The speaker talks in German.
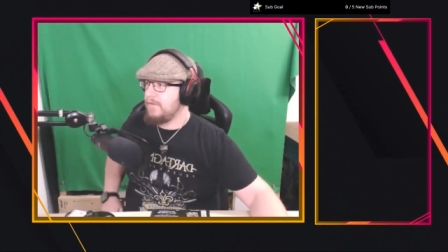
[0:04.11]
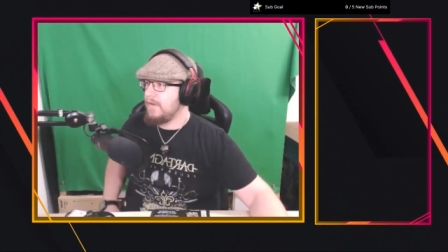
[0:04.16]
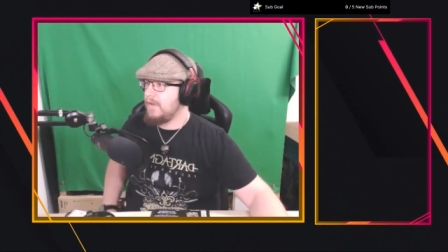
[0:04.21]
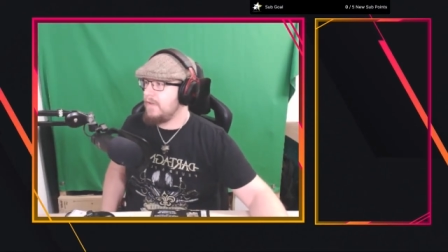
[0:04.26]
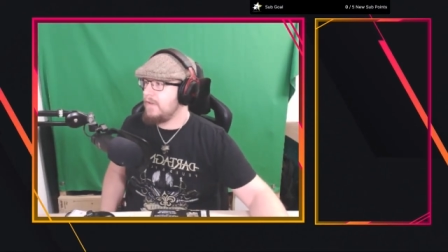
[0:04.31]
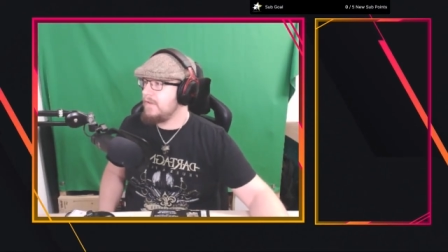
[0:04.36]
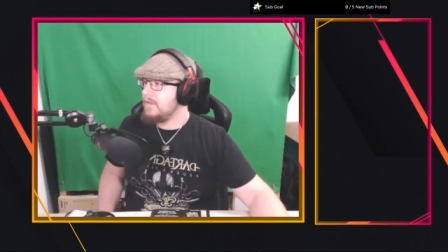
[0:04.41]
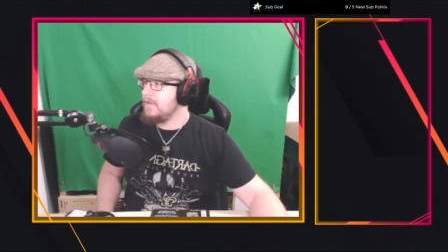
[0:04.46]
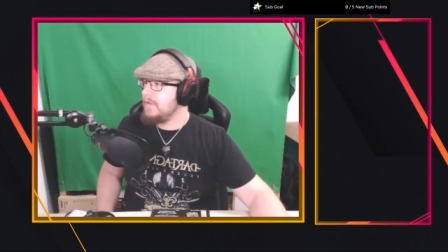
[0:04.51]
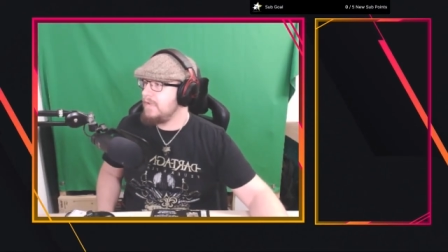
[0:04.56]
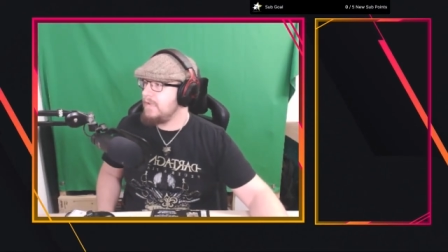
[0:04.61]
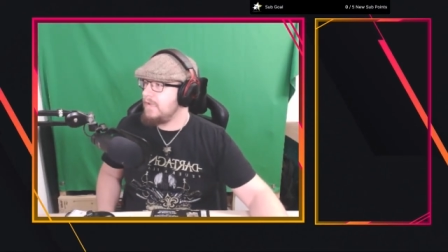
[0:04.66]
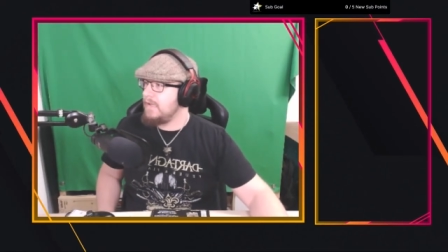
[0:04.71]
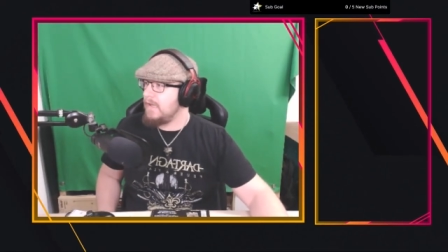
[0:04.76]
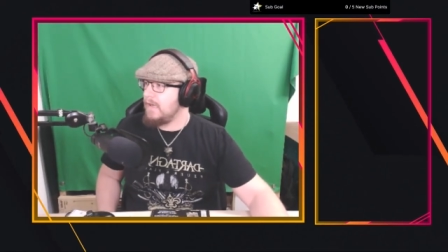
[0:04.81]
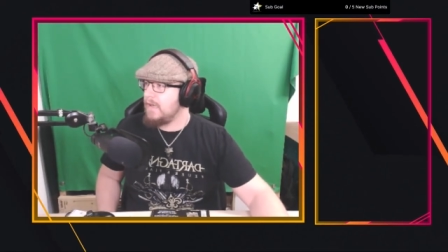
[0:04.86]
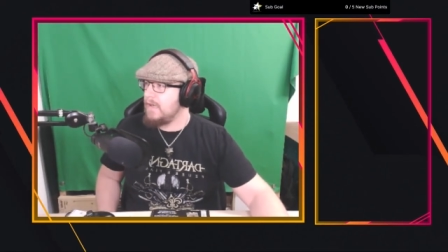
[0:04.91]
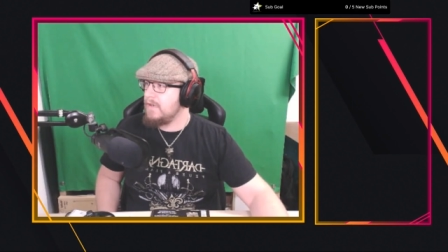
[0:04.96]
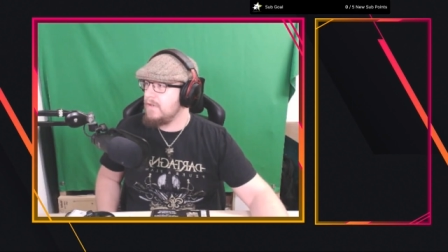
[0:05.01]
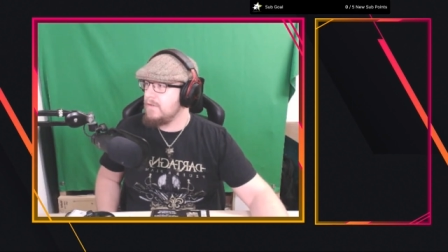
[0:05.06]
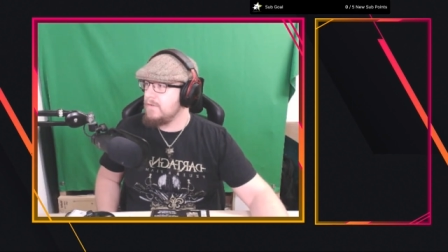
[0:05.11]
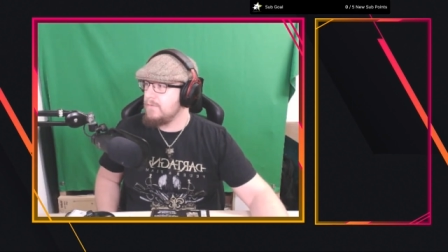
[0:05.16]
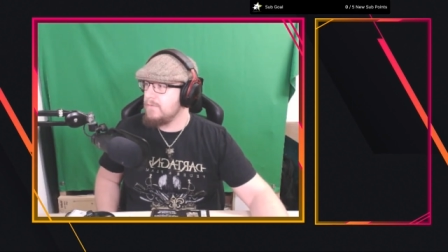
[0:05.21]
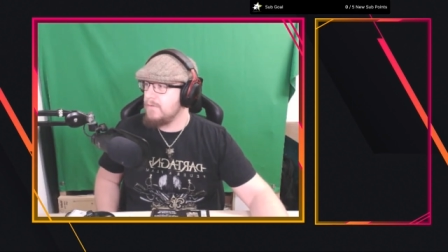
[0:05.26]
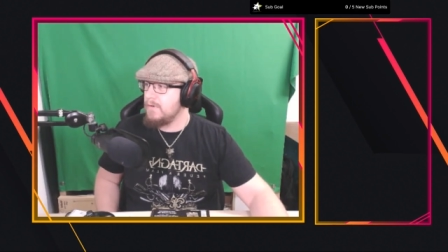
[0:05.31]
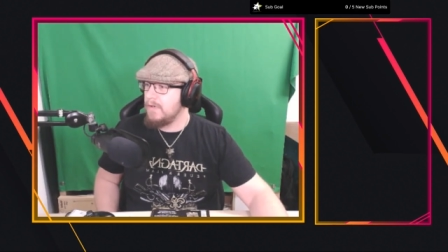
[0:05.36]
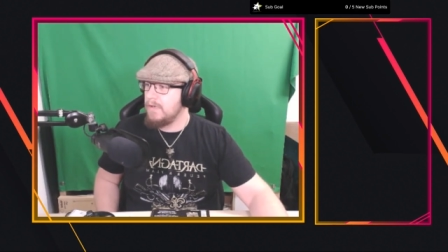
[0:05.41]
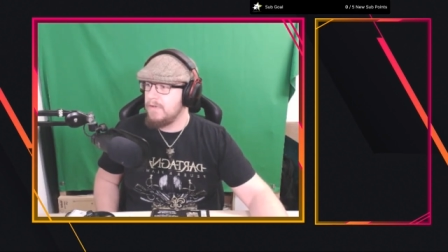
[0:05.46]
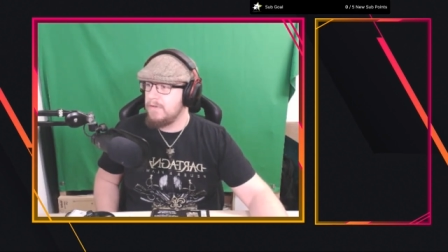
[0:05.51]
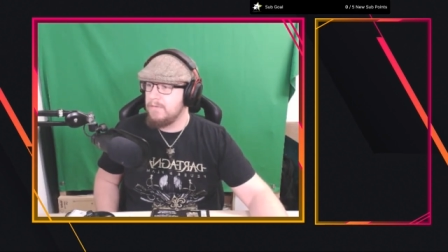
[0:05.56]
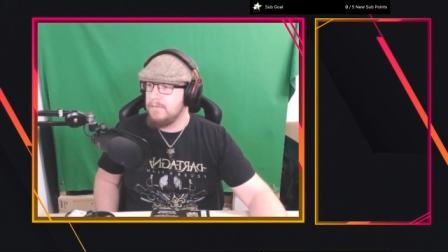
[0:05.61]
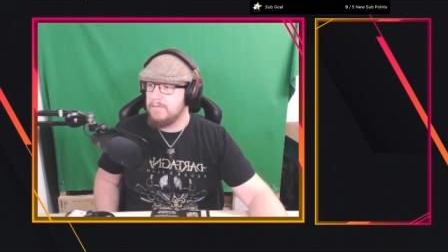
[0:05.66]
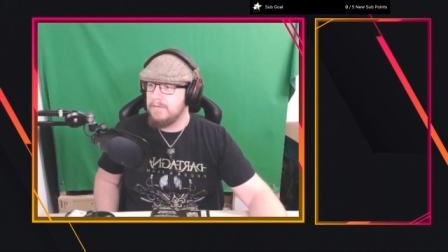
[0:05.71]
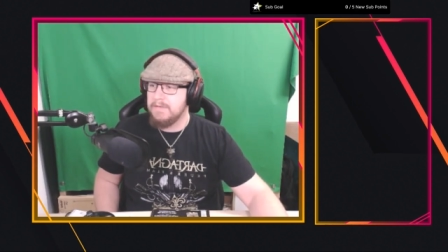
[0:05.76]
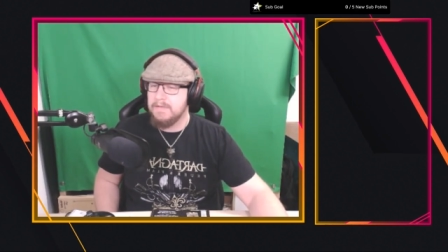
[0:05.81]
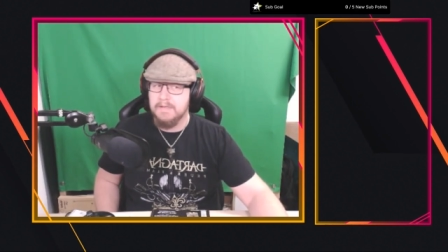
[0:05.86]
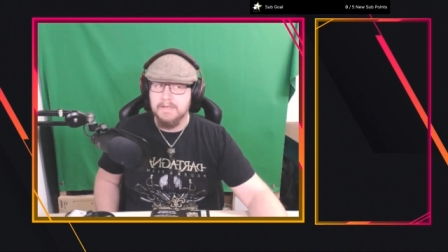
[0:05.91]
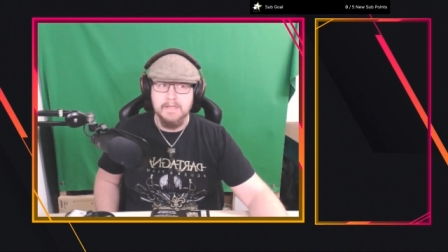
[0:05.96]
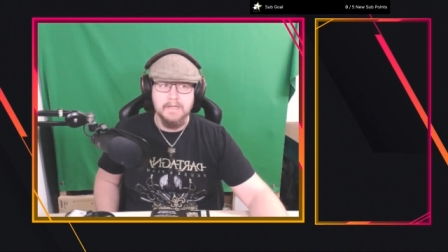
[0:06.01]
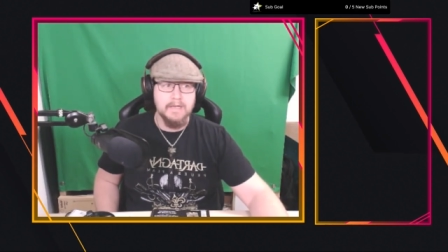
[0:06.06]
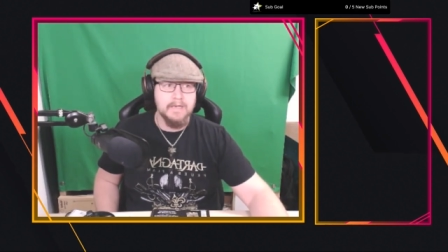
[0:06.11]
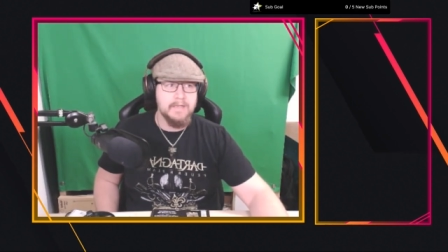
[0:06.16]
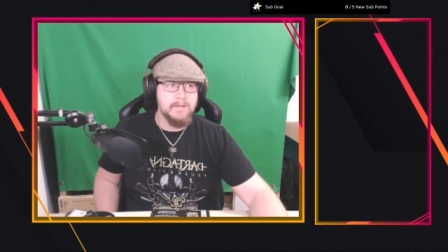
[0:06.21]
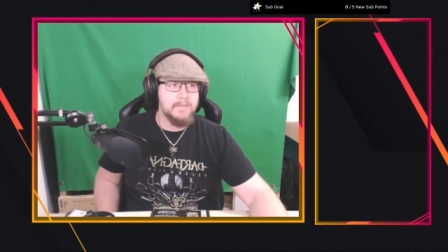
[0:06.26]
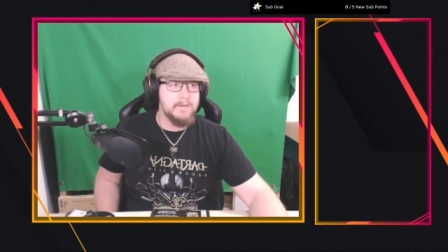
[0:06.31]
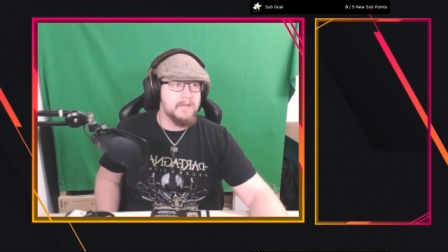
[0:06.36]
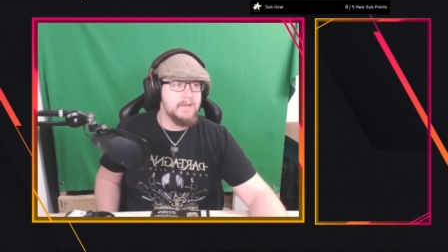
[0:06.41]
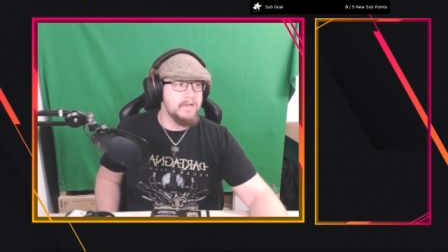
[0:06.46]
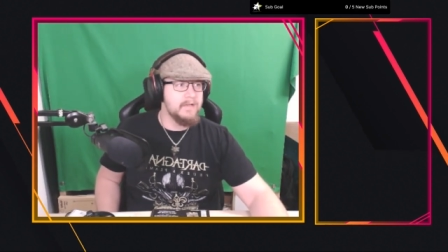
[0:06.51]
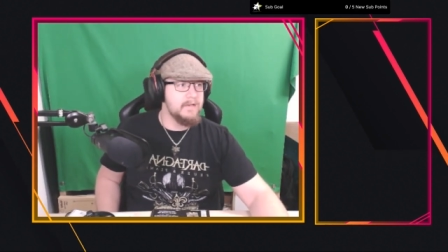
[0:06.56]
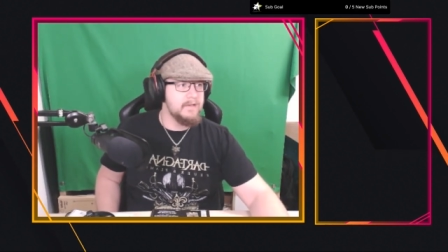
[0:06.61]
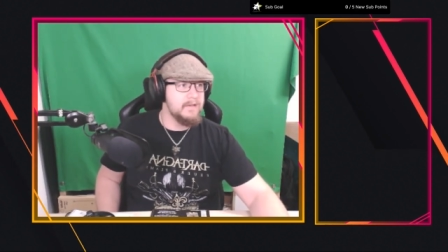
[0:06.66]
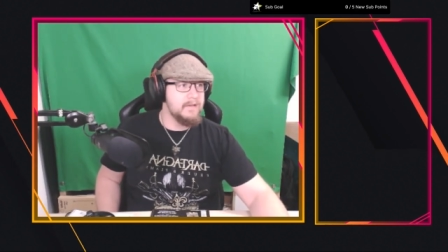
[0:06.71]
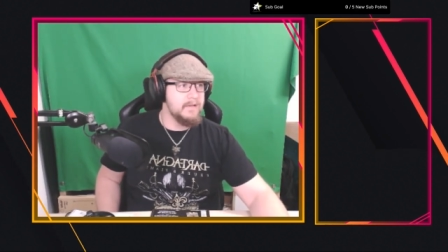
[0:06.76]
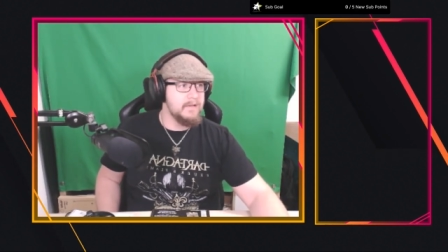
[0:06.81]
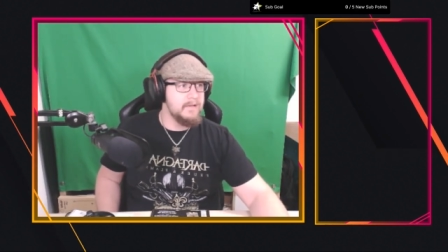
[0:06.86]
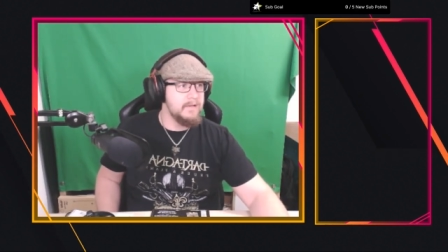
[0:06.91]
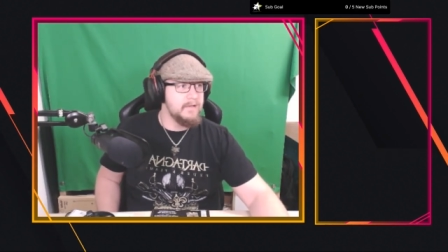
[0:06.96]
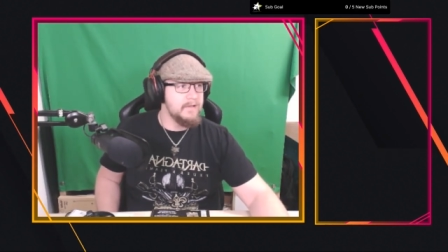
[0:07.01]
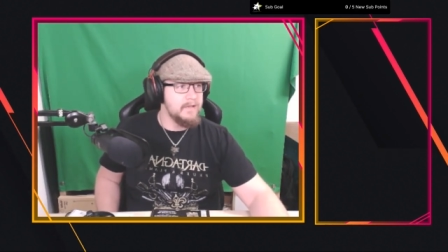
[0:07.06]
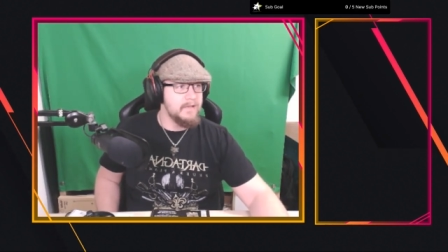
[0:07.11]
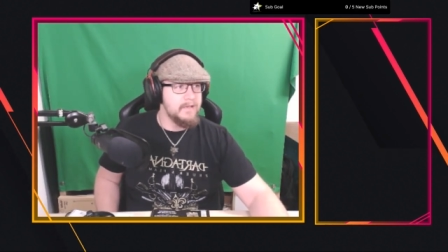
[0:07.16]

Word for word: Halli, hallo, hallöchen alle miteinander.